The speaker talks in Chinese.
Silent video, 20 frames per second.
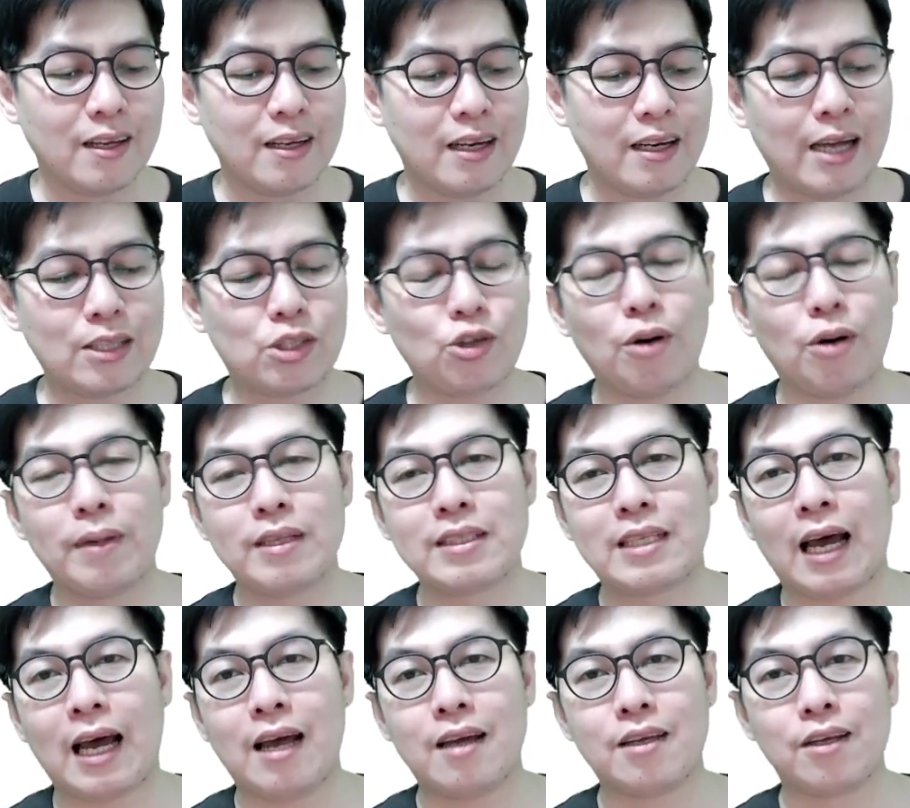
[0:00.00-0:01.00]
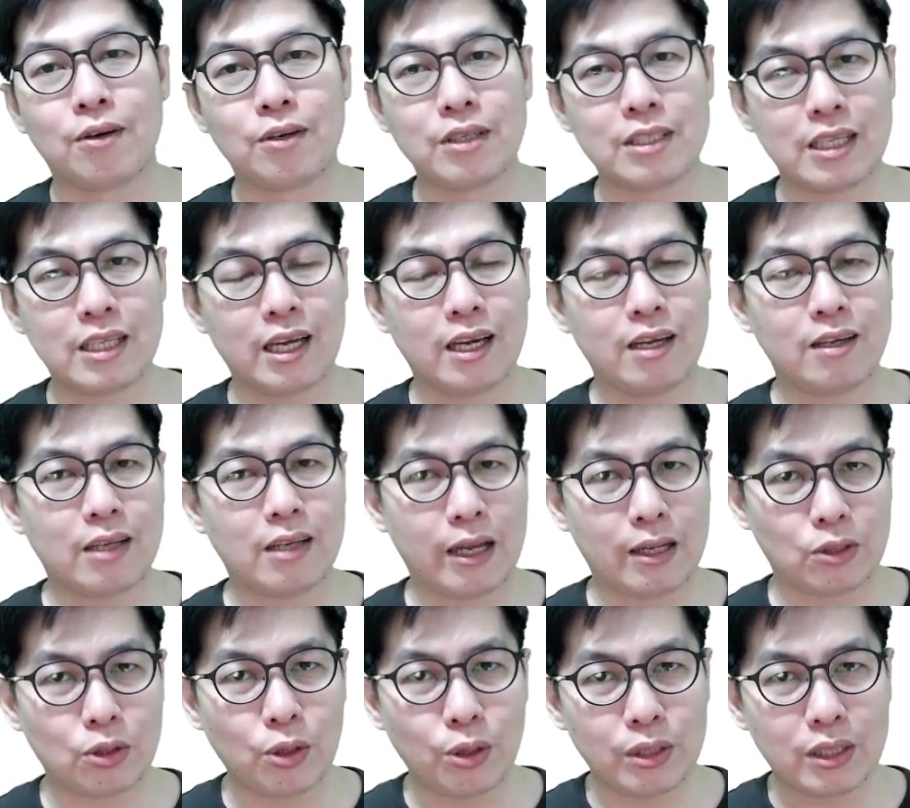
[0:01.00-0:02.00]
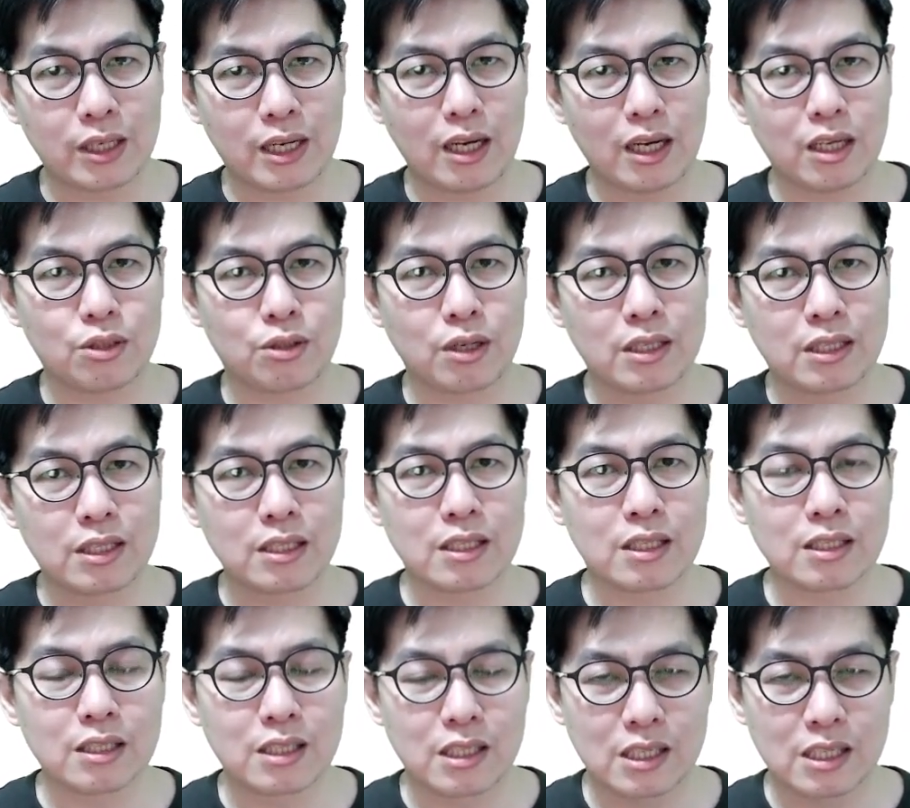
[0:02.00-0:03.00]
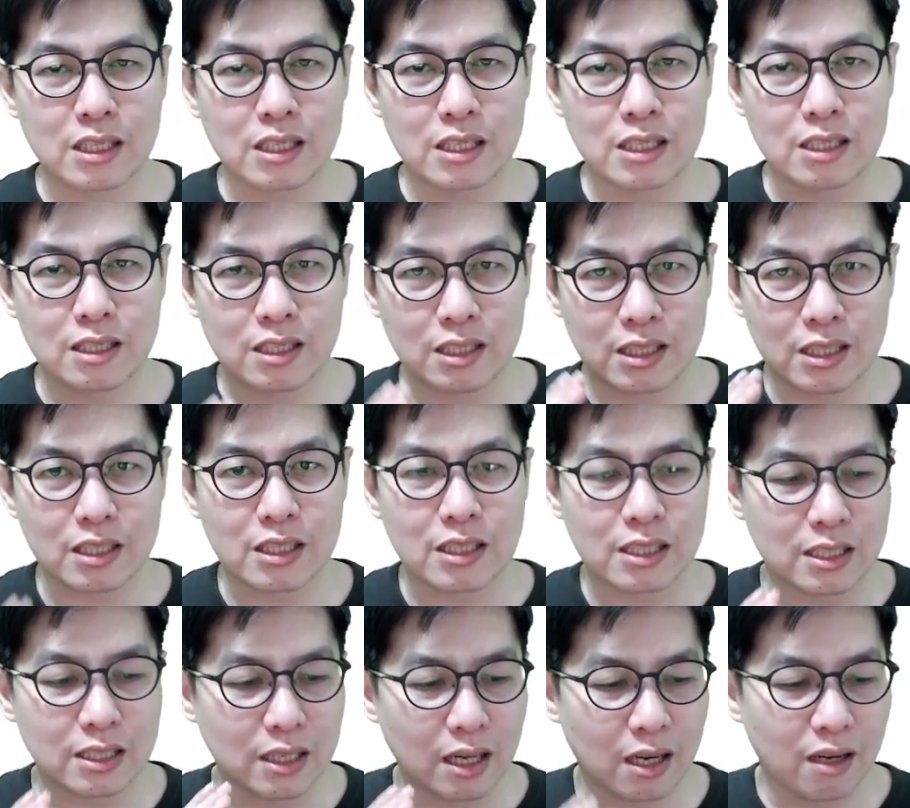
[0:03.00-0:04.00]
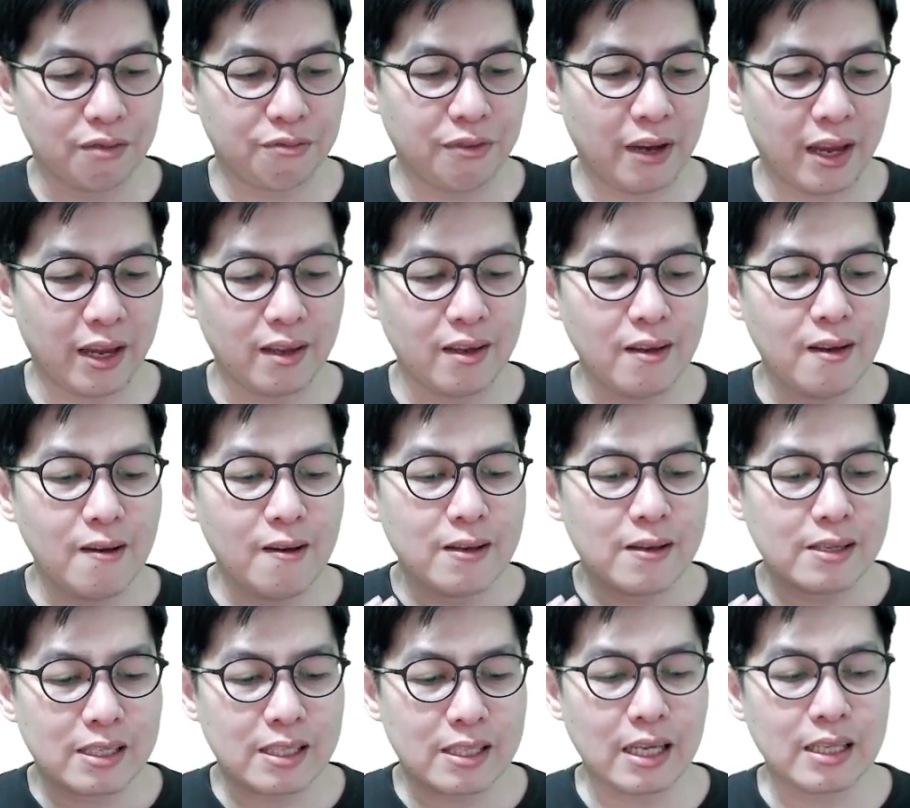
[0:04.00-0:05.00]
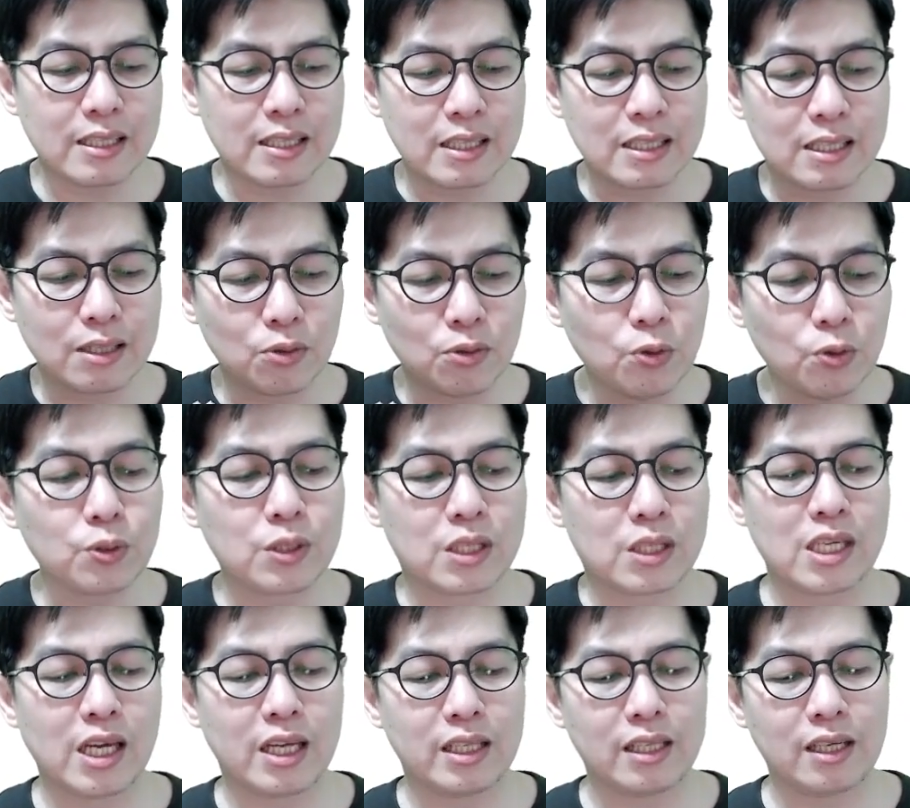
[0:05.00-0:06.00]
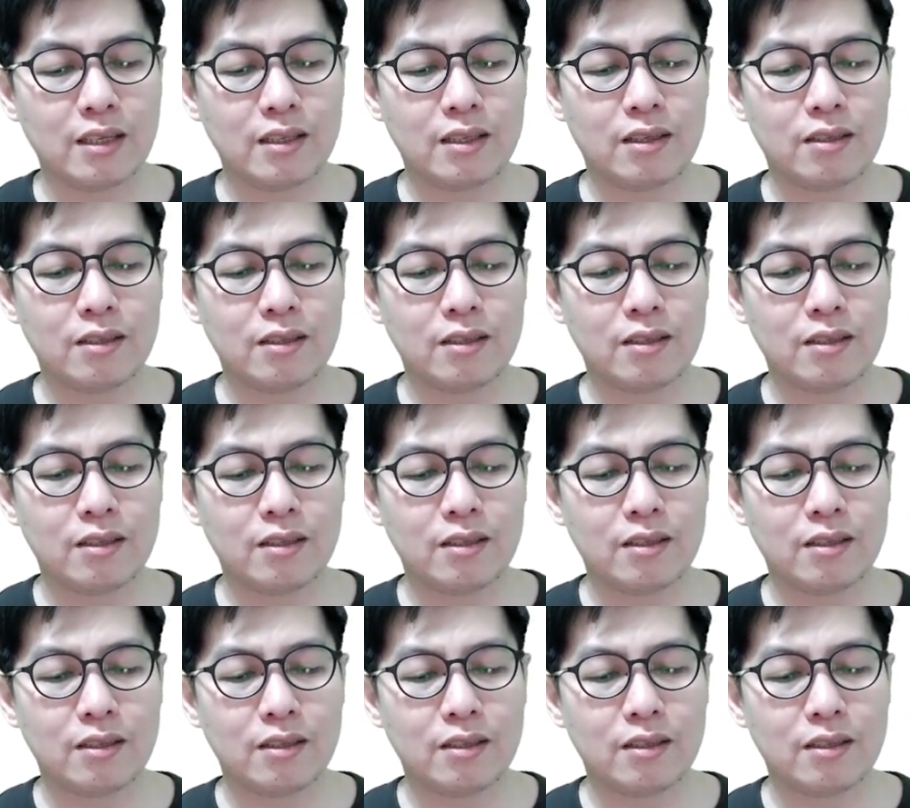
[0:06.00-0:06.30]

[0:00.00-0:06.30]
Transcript: 他说我们常常有一些哎，对于科学知识其实是似是而非，甚至是误解的。